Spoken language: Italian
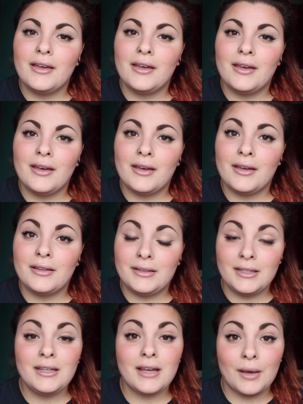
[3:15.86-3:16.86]
eh,
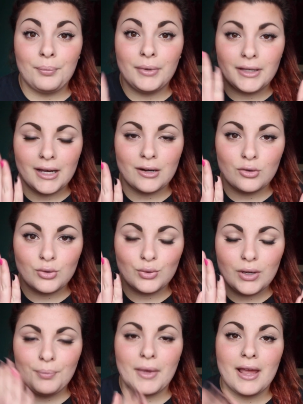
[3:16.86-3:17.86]
di applicarlo
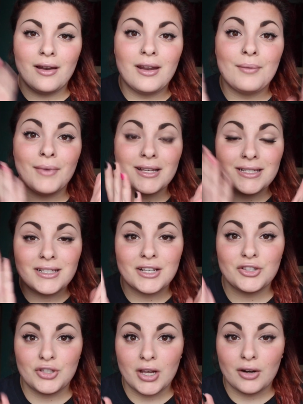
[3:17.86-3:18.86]
sulla pelle
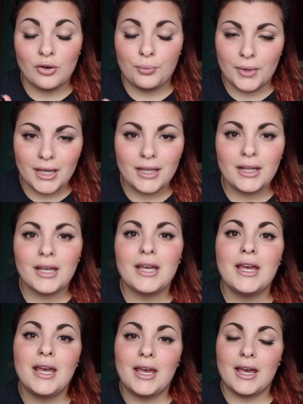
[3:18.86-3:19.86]
massaggiarlo
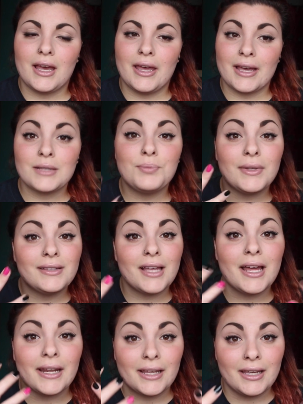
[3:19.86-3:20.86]
bene e
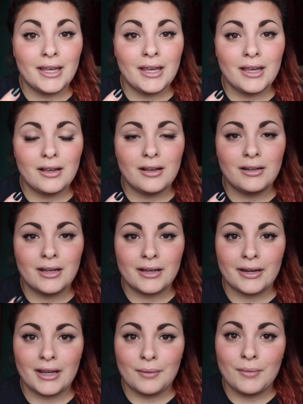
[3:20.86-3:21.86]
aspettare che la
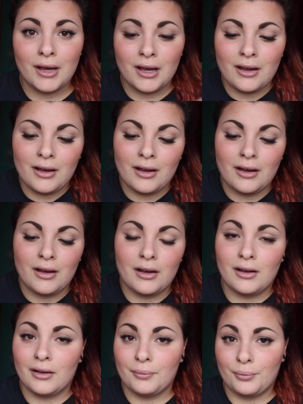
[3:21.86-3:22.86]

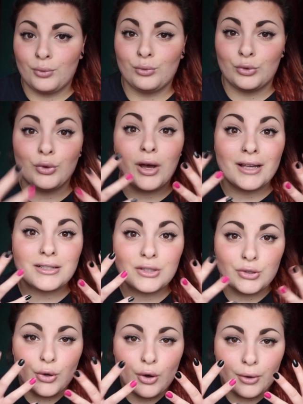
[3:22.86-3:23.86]
crema appunto
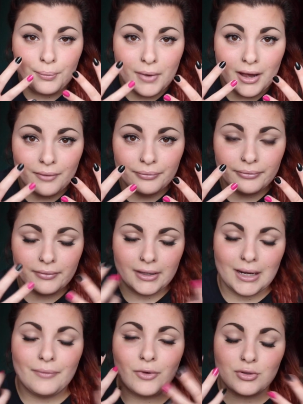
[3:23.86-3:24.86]
assorba
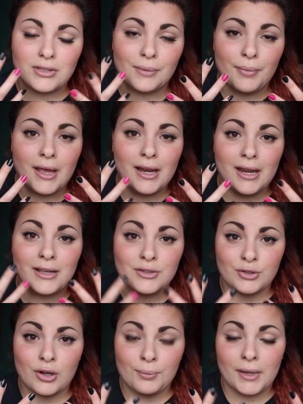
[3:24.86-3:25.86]
che la vostra pelle
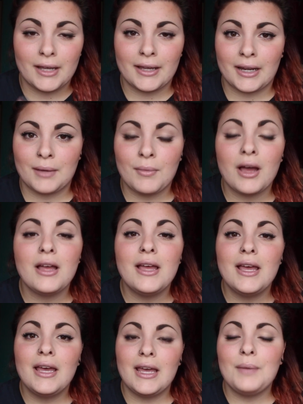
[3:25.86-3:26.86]
assorba la crema
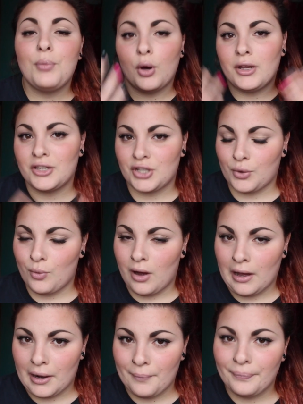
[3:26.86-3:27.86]
e poi
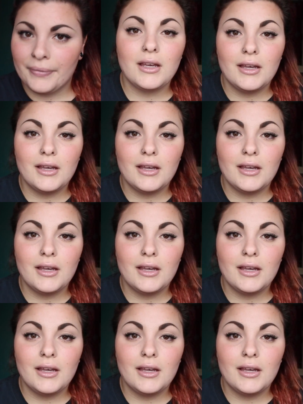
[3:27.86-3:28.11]
risciacquare